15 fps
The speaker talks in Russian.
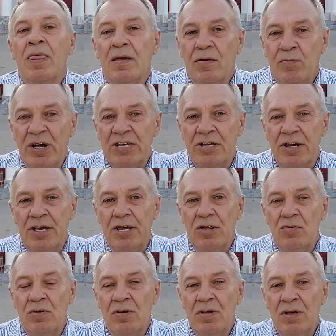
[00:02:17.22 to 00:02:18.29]
К
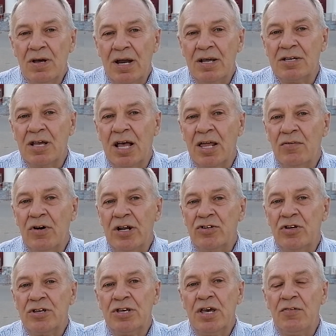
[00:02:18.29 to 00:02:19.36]
Бастрыкину Александру
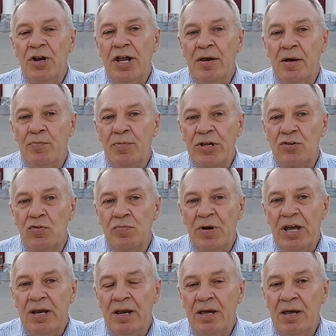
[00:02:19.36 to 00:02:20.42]
Ивановичу заявление о
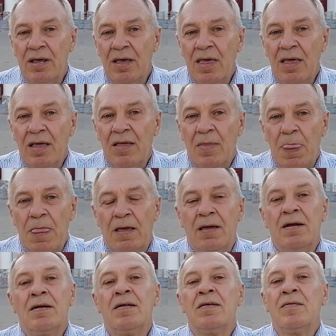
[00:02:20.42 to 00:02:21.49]
преступлении.
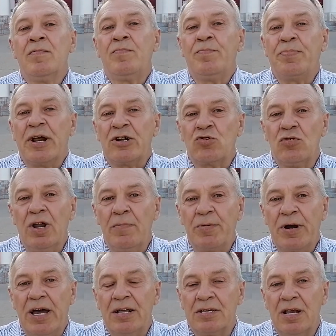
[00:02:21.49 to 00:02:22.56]
Прошу
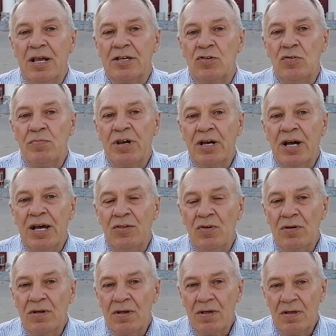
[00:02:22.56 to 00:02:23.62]
направить следственную
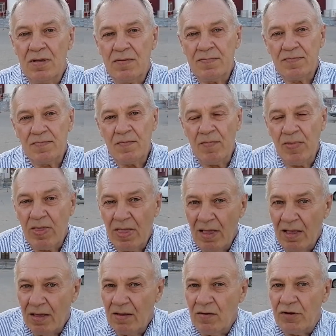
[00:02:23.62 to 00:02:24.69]
бригаду
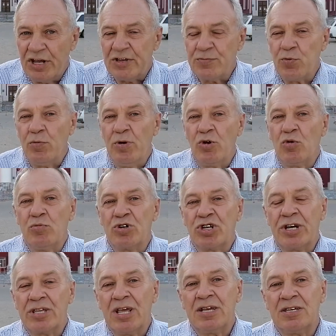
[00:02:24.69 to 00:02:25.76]
в Республику
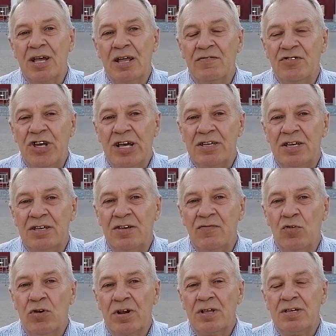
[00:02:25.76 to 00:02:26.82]
Башкортостан, в частности
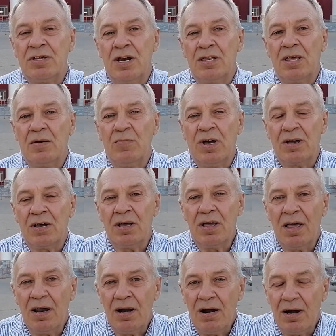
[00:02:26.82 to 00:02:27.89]
в город Сталитамак,
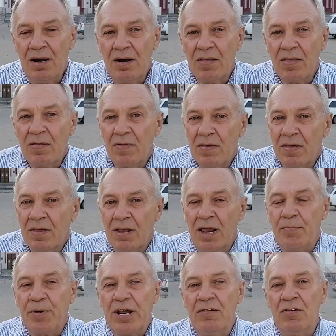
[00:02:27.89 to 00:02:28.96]

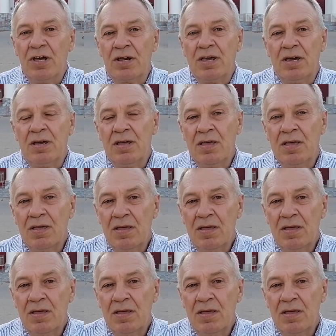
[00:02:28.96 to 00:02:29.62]
для проверки